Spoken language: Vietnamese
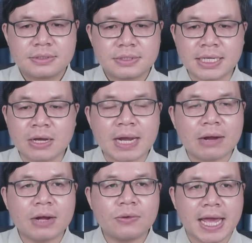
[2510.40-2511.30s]
Tấn công
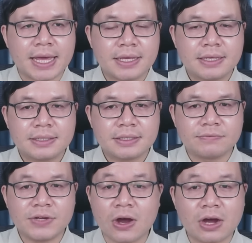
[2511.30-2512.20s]
Đài Loan lúc này
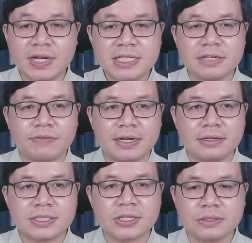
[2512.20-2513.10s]
với họ vẫn chưa phải là
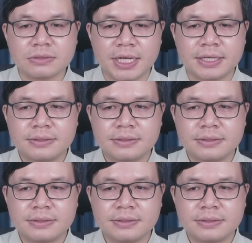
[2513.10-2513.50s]
lựa chọn ưu tiên